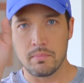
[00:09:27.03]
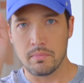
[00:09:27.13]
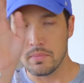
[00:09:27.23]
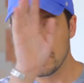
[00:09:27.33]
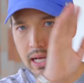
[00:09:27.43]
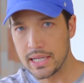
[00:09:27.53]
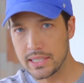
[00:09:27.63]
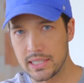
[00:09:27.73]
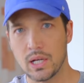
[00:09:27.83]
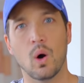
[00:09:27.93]

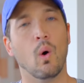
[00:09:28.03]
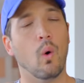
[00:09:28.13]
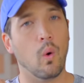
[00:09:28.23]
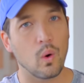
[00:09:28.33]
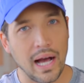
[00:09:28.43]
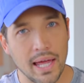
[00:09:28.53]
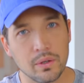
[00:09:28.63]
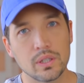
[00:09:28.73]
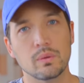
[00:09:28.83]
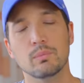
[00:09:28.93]
昔、他
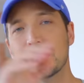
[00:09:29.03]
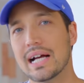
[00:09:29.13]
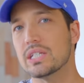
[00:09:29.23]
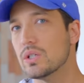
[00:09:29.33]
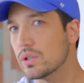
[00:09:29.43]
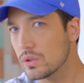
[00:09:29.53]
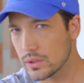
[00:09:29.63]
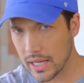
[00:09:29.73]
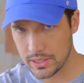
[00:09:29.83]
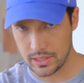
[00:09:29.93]
の昔の
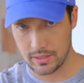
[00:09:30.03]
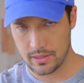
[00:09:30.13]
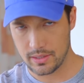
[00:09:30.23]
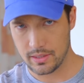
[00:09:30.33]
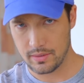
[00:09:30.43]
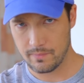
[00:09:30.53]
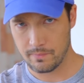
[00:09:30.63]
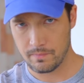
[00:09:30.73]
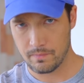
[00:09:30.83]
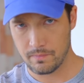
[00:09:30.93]
人たち、
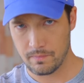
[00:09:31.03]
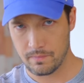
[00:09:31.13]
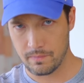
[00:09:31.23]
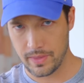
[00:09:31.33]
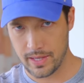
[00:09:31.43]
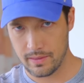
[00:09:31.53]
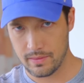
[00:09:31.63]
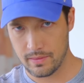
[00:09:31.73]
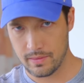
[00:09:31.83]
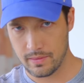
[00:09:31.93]
ね、
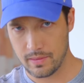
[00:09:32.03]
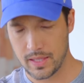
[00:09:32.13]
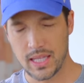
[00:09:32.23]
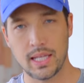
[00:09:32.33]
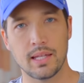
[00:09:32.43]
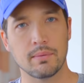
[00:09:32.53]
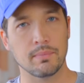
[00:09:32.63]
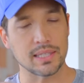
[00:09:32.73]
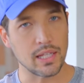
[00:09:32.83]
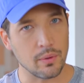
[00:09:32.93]

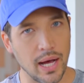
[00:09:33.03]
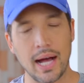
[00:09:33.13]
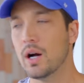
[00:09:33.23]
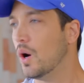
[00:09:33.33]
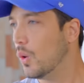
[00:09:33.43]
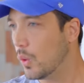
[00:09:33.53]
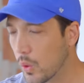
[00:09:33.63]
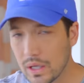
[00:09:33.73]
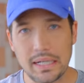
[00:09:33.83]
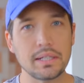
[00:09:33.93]
または
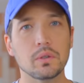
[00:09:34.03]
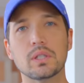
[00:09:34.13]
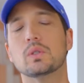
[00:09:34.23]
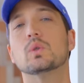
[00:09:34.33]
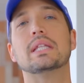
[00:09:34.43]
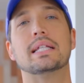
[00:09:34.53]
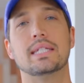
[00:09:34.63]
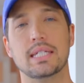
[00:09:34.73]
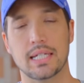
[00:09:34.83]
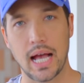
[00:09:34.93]
他の人た
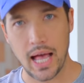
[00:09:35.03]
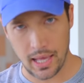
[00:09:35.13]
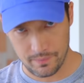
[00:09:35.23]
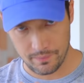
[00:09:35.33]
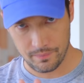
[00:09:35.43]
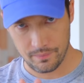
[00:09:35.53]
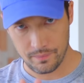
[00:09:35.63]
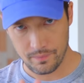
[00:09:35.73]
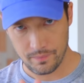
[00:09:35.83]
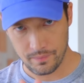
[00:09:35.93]
ちが
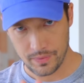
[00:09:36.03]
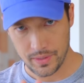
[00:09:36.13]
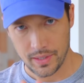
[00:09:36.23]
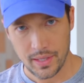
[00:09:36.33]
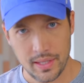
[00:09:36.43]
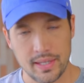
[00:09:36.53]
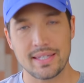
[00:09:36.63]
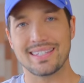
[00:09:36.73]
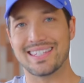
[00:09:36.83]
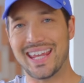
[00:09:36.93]

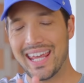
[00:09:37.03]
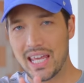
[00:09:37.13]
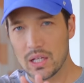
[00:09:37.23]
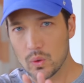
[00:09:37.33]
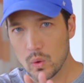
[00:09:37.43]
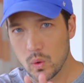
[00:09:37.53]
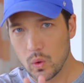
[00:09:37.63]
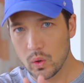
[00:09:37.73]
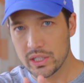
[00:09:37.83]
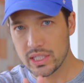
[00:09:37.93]
成
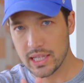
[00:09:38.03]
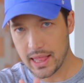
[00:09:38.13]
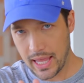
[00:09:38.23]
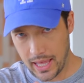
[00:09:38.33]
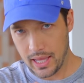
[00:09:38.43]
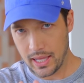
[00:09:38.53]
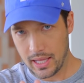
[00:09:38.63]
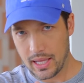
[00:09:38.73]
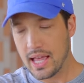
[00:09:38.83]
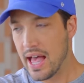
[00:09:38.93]
功して
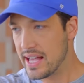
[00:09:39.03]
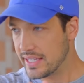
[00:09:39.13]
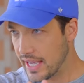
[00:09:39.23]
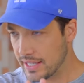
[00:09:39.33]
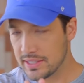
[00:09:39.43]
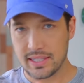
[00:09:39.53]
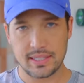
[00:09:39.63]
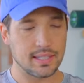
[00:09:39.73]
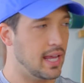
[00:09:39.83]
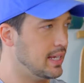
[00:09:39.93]
現
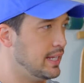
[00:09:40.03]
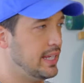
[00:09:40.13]
実的